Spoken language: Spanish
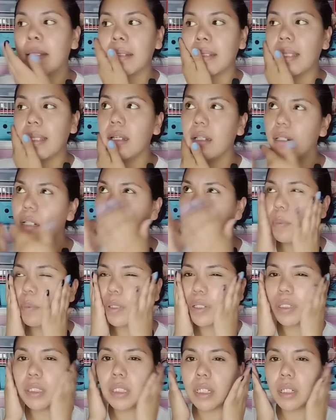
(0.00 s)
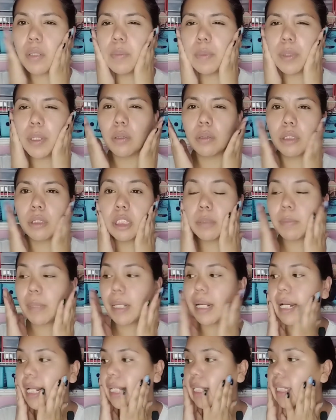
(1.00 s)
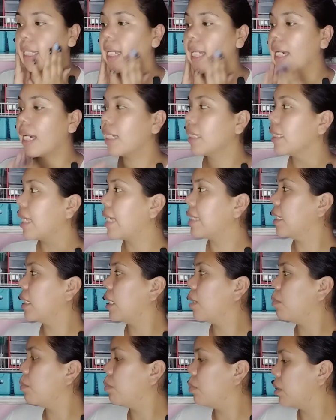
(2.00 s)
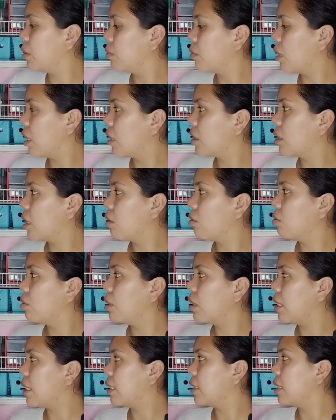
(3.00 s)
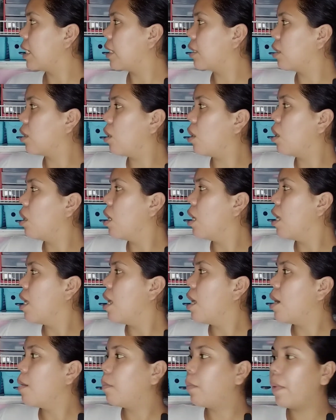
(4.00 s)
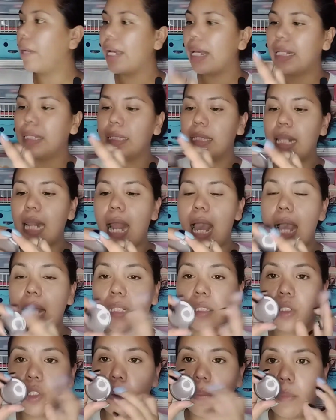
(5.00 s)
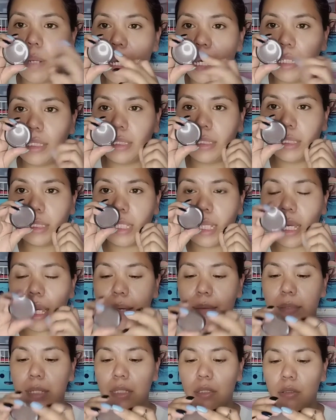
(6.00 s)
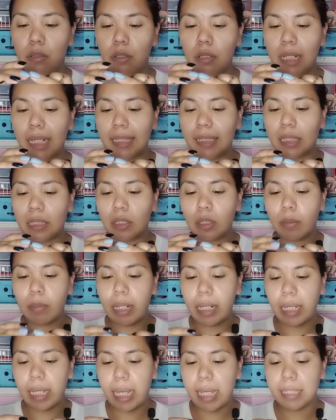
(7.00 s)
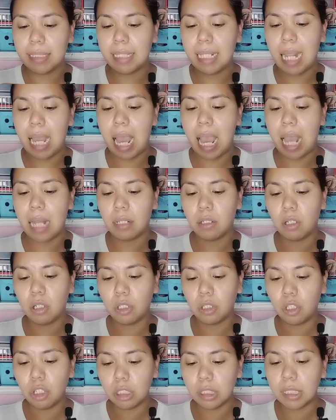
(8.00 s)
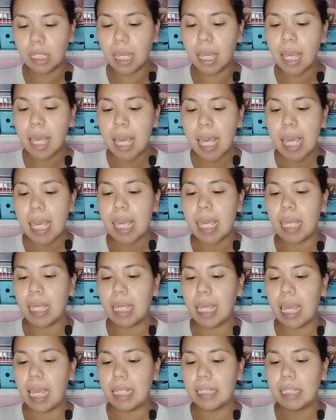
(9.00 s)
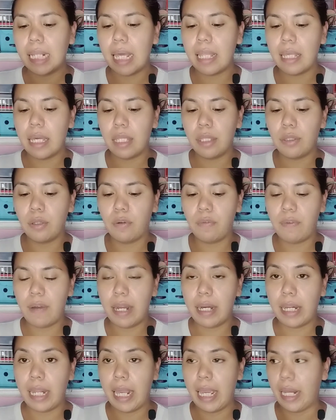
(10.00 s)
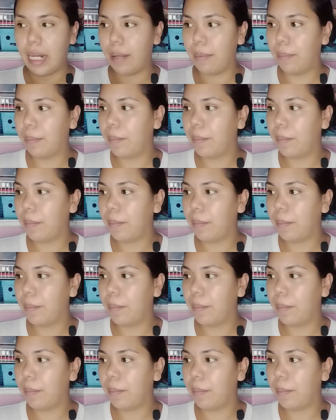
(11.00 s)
Tengo, poco tengo productos para las cejas, así que pues voy a estar utilizando pues las sombras de Bisú, esta sombra que es la 12 y que es la de trufa negra.